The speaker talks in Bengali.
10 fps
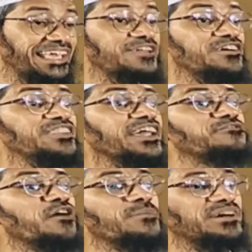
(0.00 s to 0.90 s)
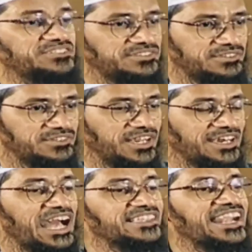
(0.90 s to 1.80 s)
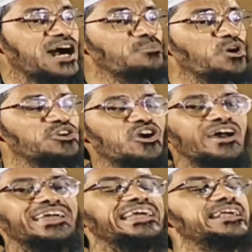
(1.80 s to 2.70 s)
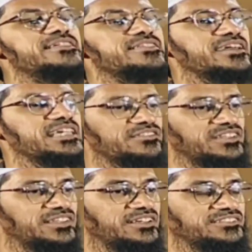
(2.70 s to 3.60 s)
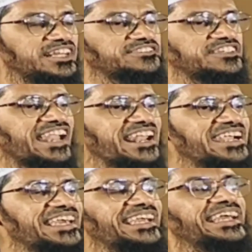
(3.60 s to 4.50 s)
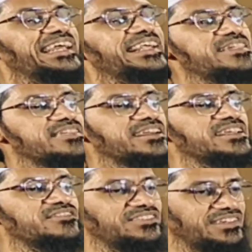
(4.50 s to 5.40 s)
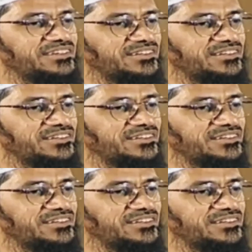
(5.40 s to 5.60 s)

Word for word: এমনকি সংস্কারকরা রাজা রামমোহন রায় তিনিও মানেননি জাস্টিস রানারে তিনিও মানেননি